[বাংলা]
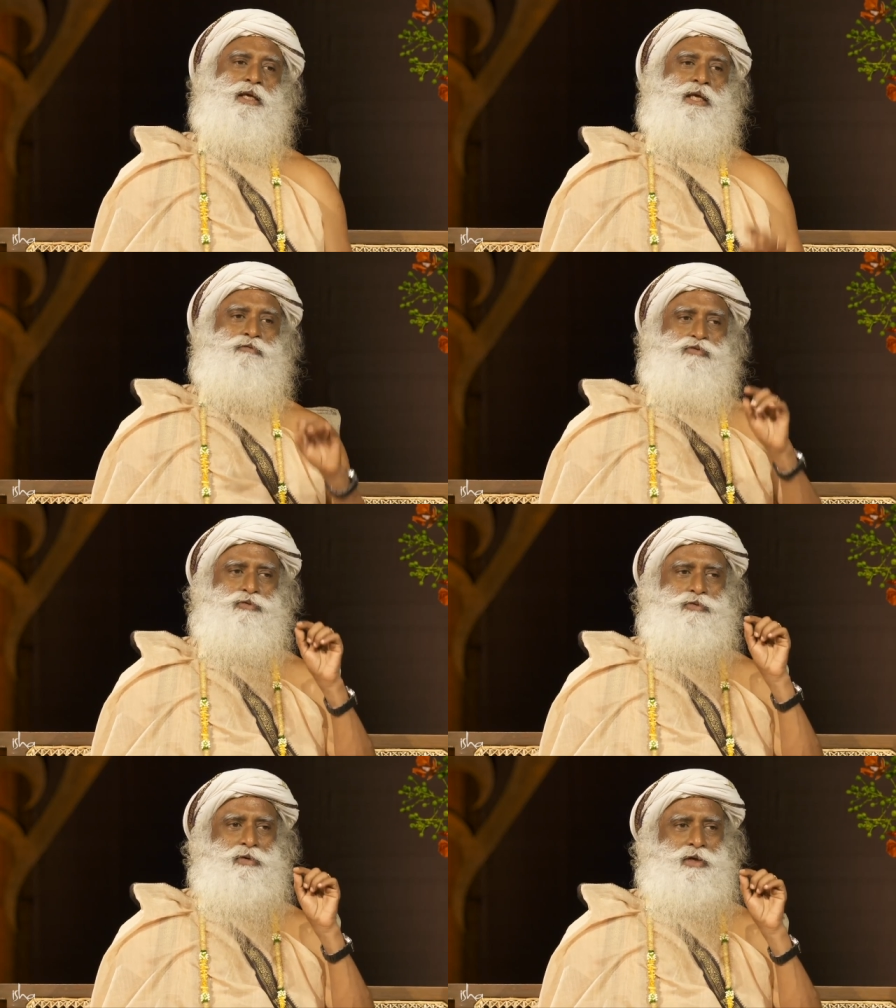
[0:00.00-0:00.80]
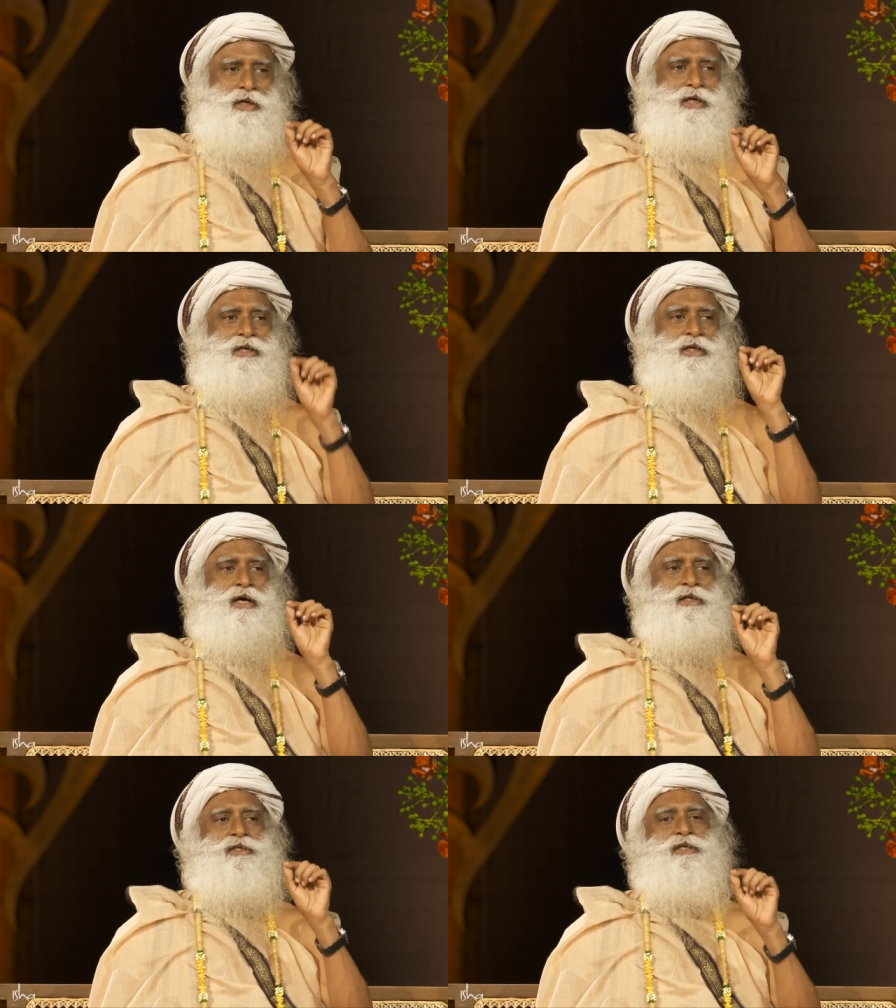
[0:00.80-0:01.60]
এই মুহূর্তে
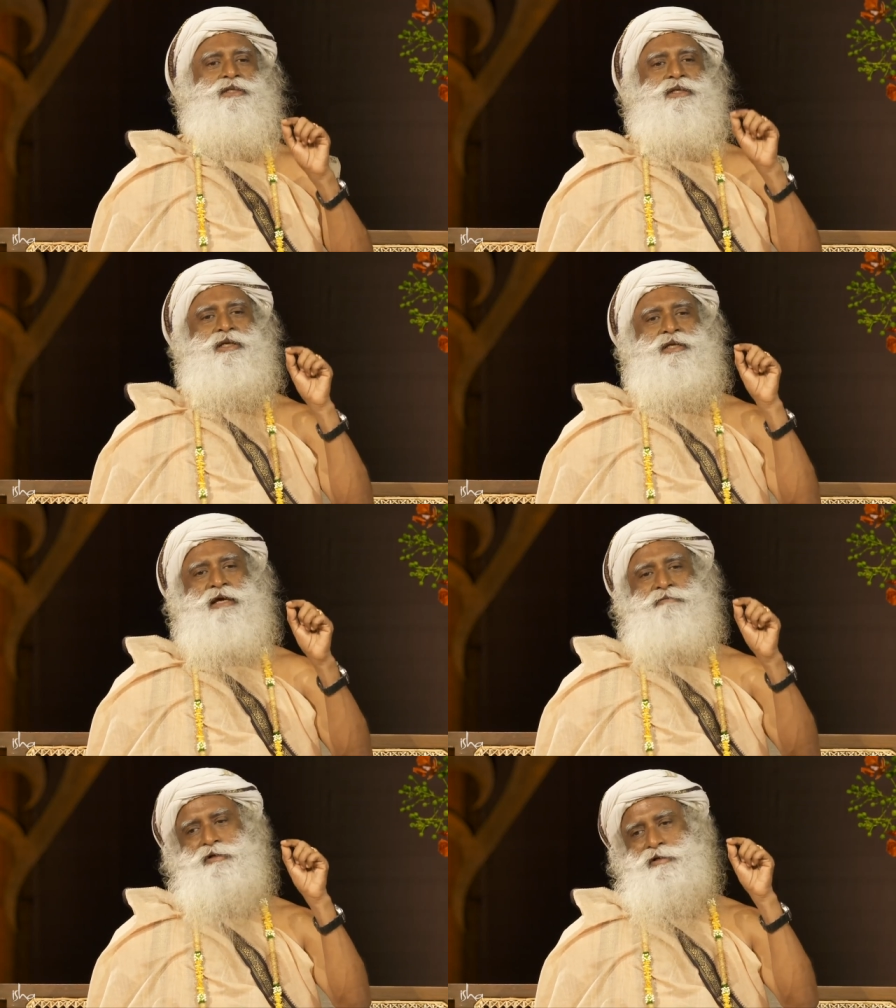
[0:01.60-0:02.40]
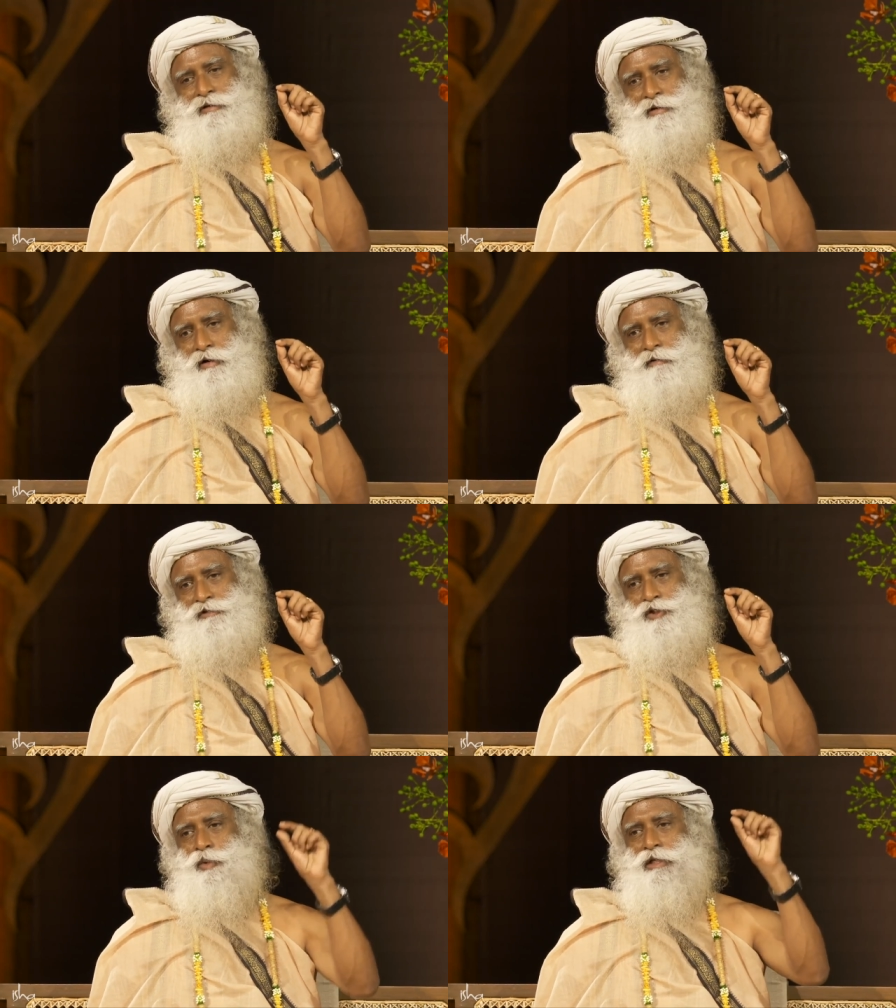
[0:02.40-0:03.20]
আপনি যদি আবেগের মাধুর্যের একটি
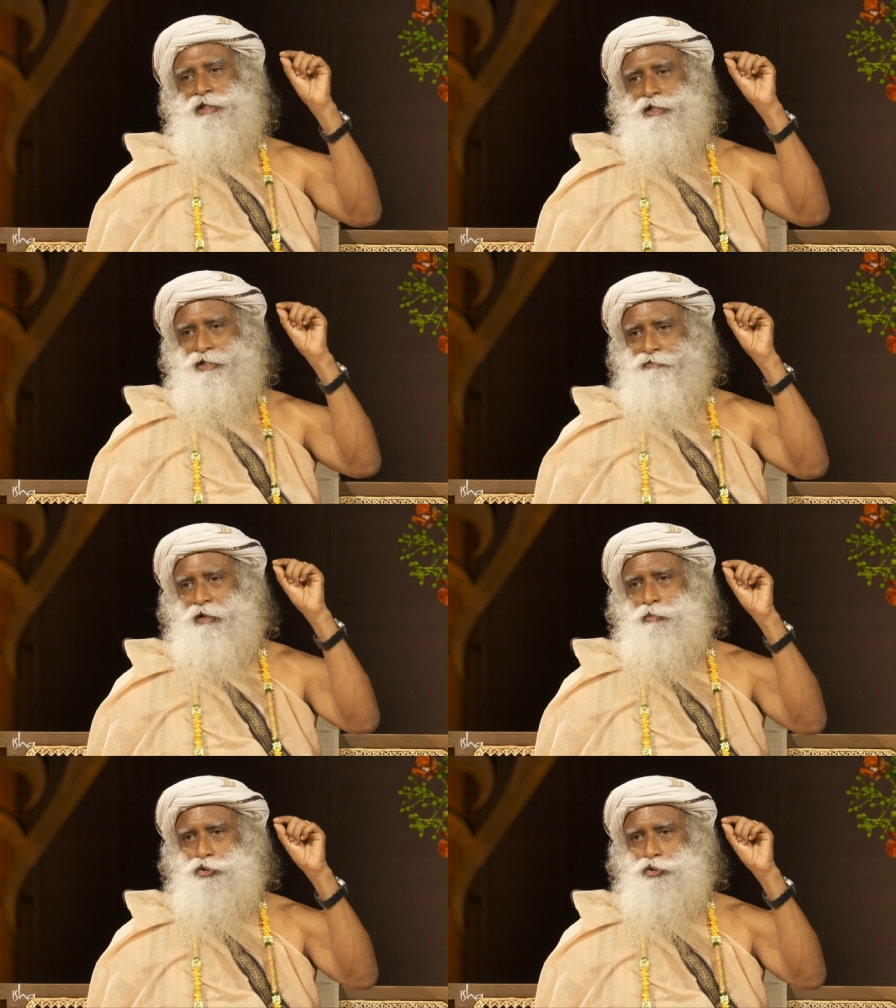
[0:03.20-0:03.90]
বিশেষ স্তরকে ছুঁতে